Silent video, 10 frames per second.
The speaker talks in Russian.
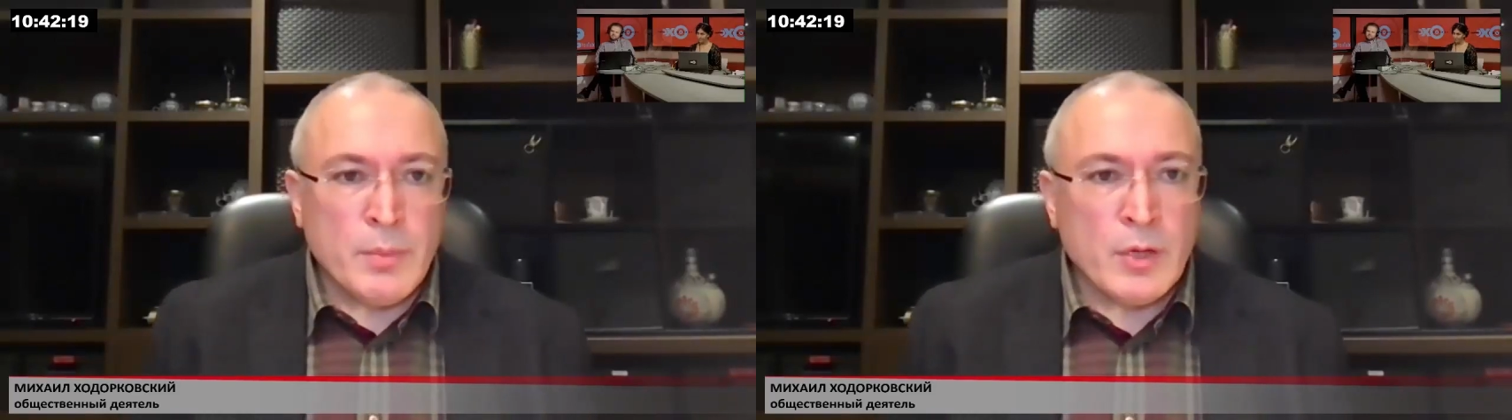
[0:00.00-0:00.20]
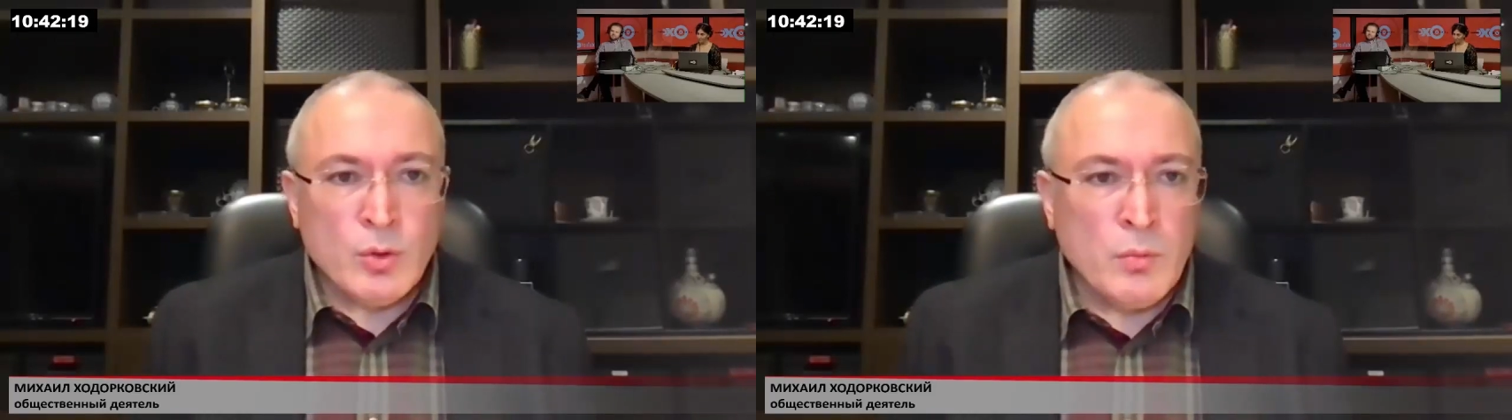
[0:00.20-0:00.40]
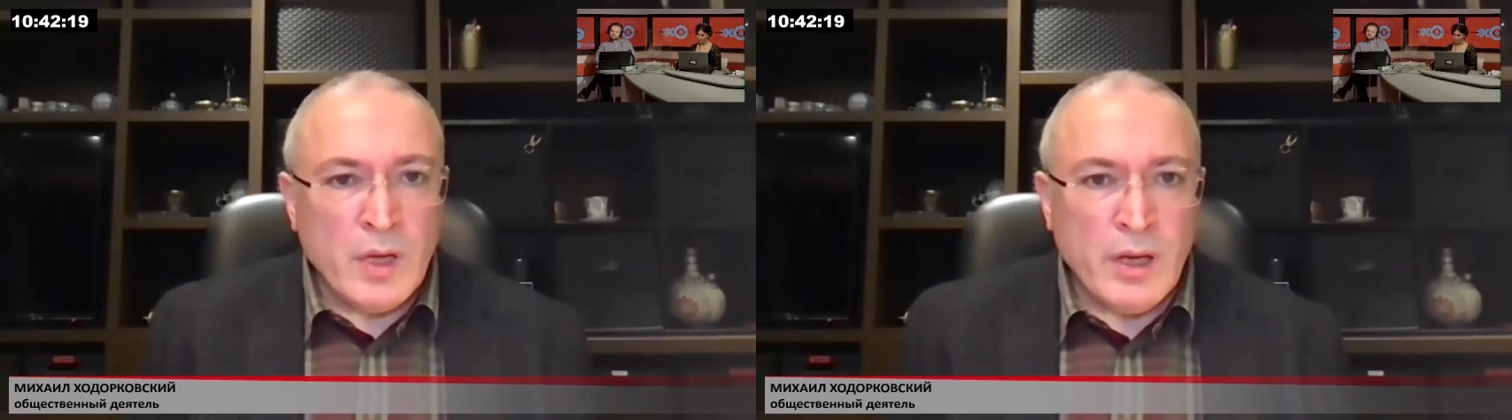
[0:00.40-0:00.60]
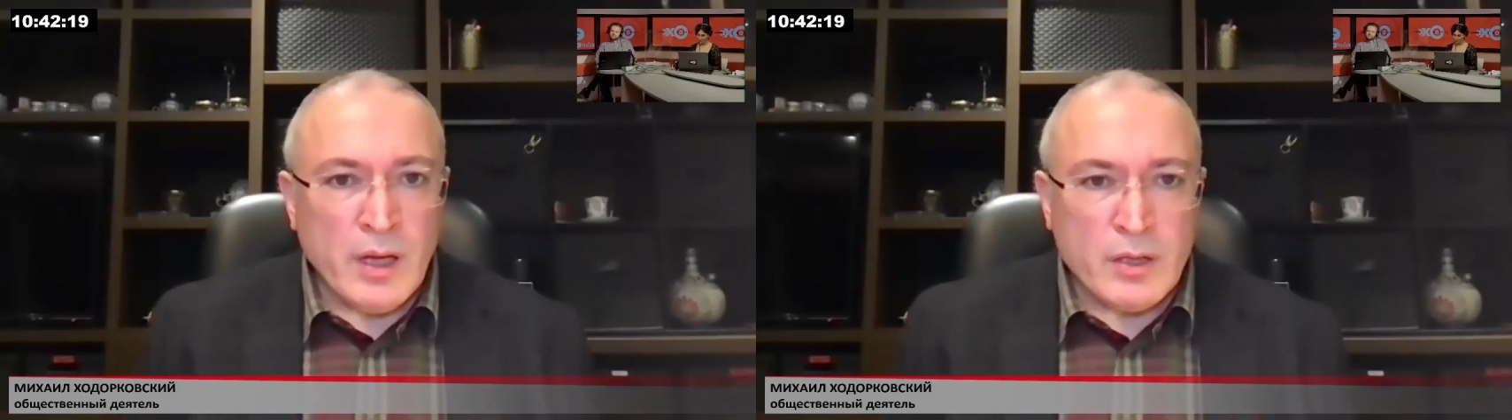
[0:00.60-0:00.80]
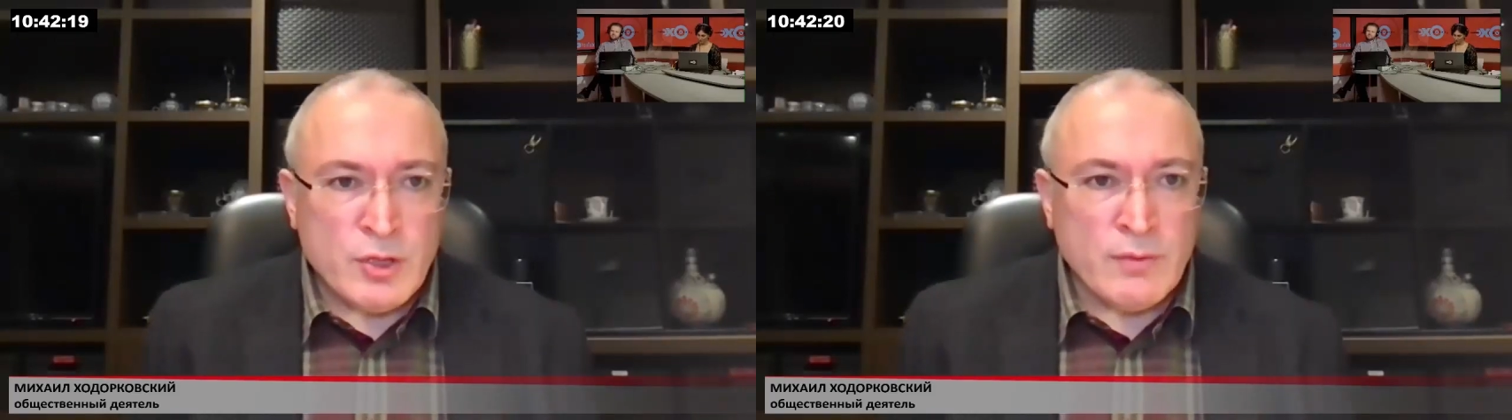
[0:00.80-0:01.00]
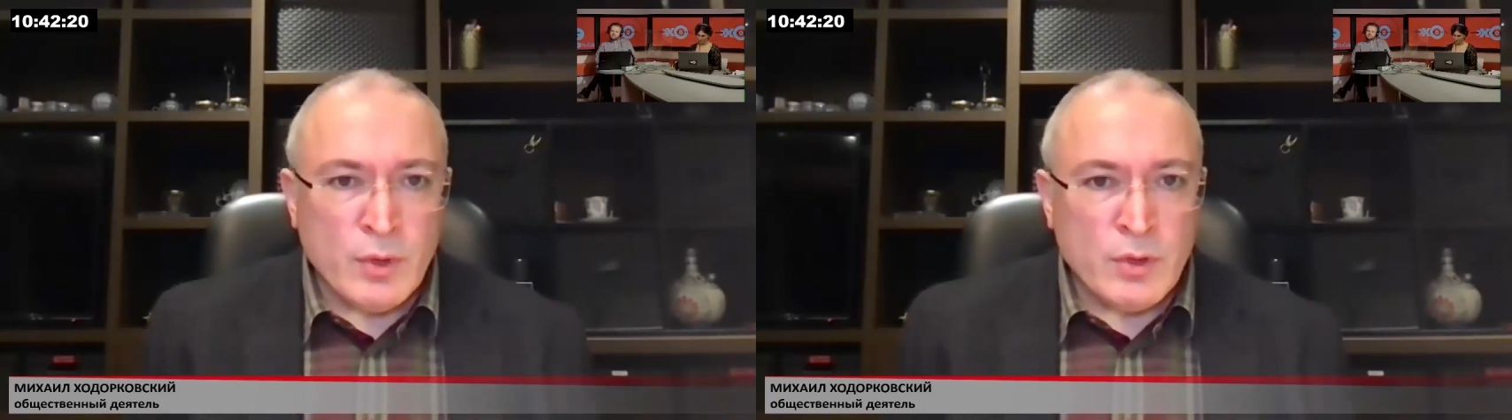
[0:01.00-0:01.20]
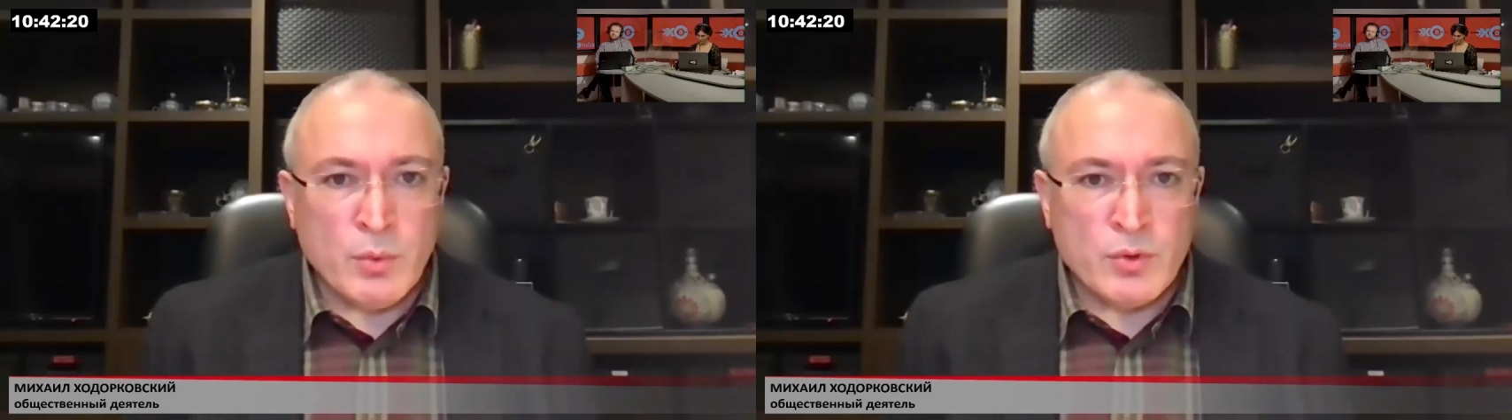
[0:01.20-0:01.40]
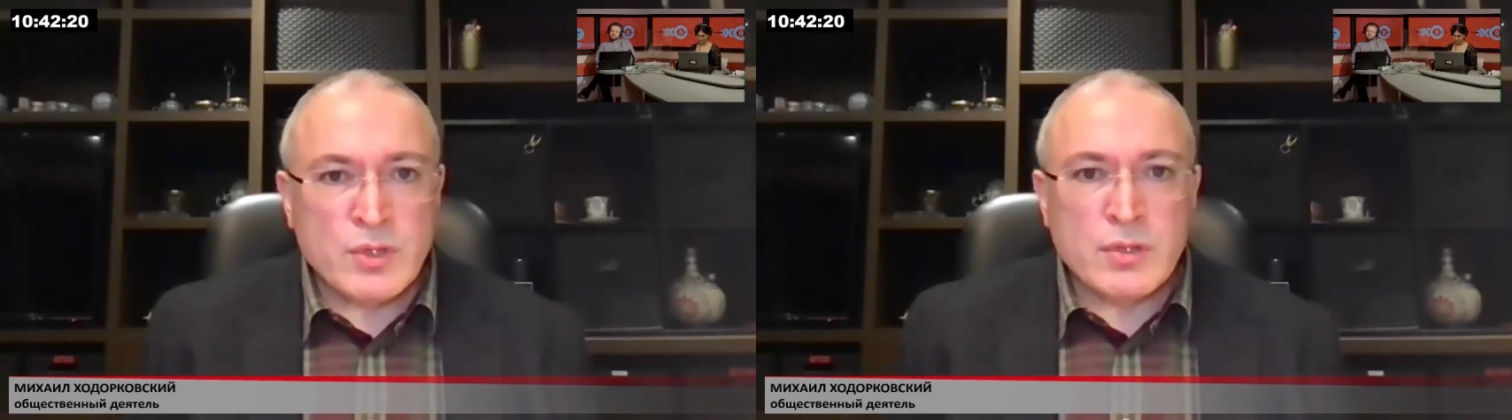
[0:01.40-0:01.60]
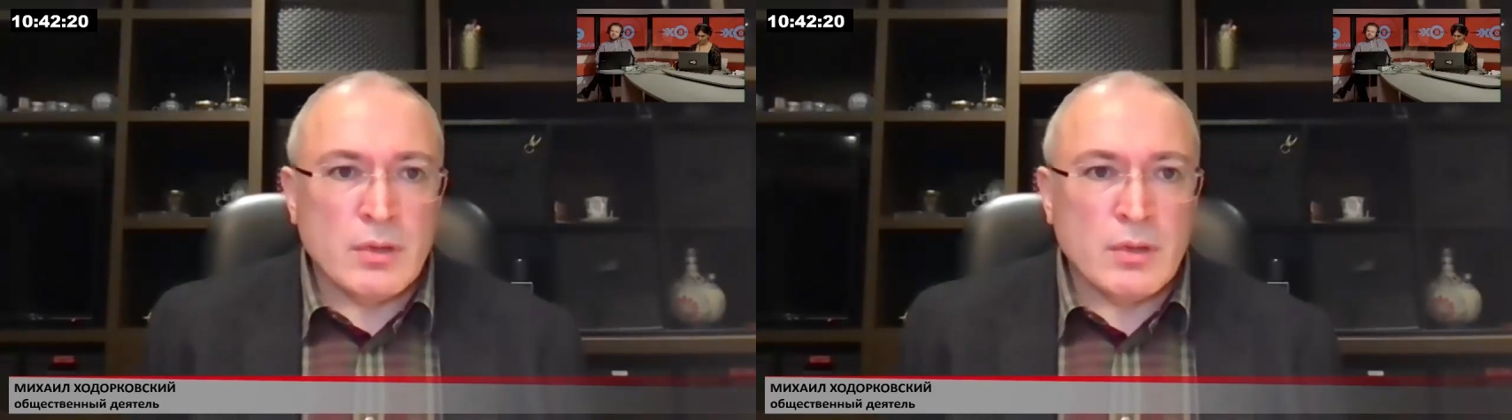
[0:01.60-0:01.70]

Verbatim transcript: придумали чего-нибудь,